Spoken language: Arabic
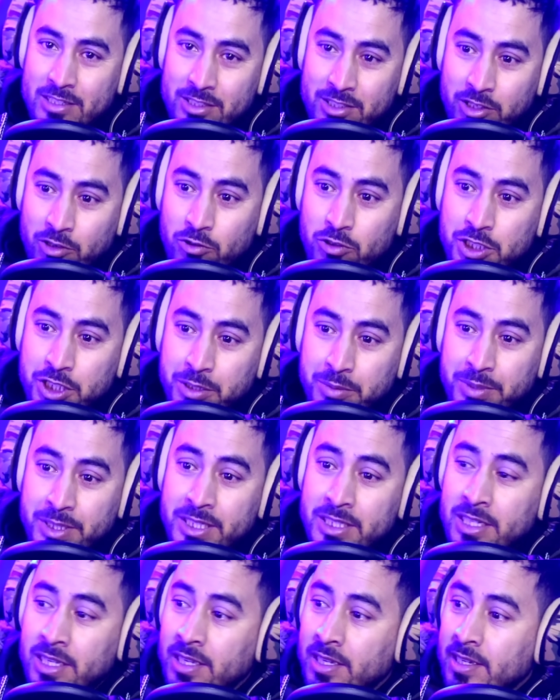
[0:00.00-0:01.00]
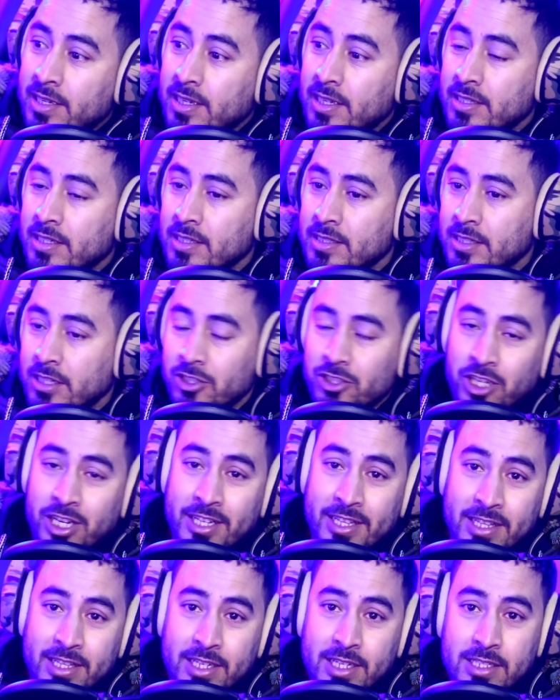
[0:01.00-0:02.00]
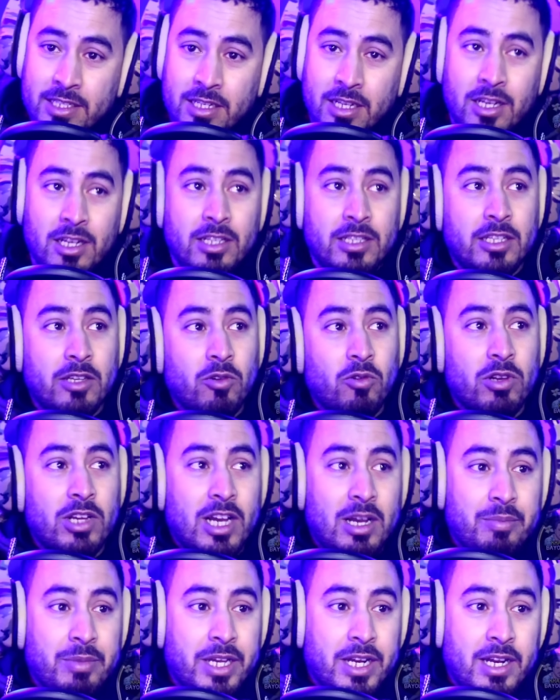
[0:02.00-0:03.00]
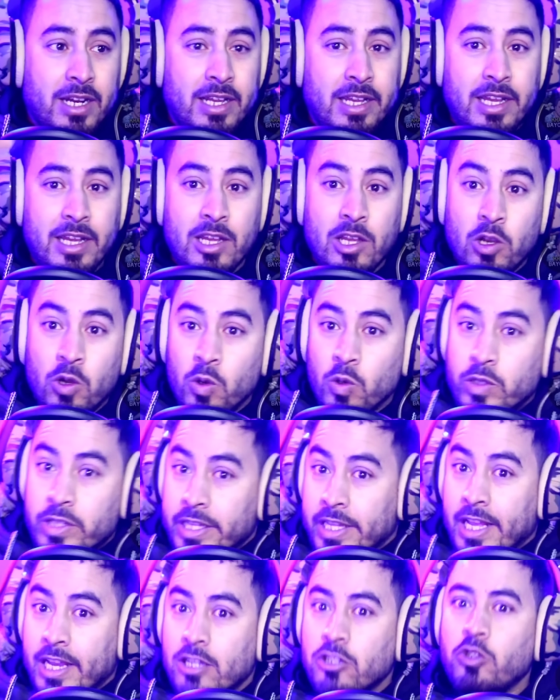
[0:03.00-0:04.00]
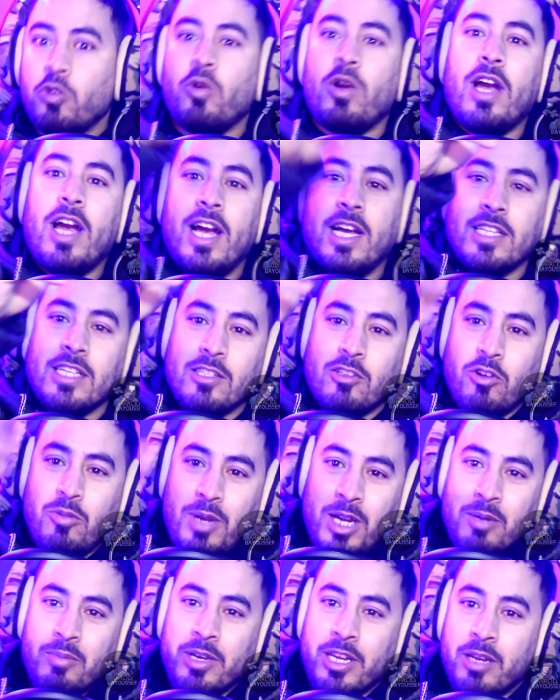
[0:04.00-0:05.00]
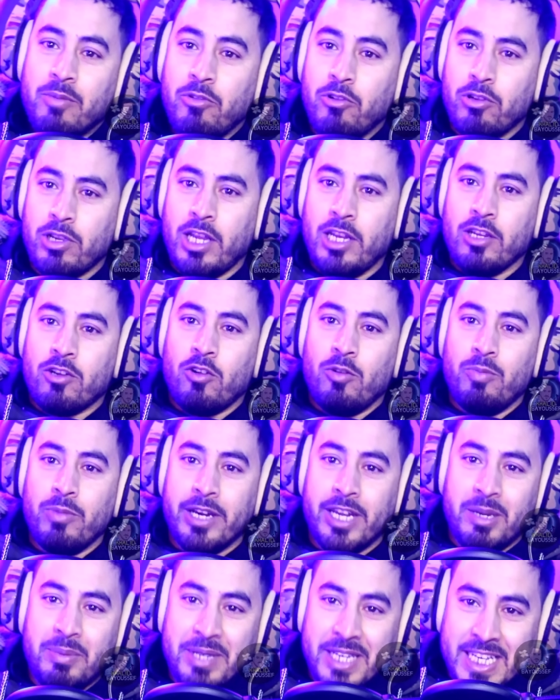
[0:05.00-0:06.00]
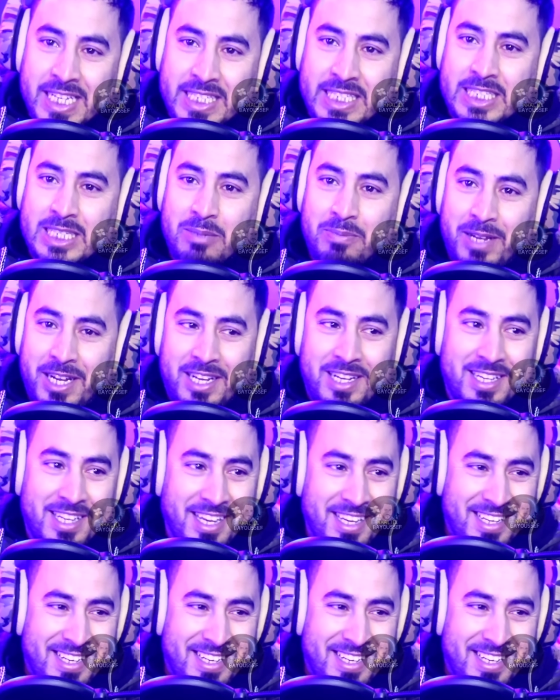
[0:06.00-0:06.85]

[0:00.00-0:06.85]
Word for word: ديروا شي بيت كتهز 10 الناس ديروا الكاميرا لهيه وتناقشوا عاد هضروا مع المغربي وكان لكم مغربي كيسبع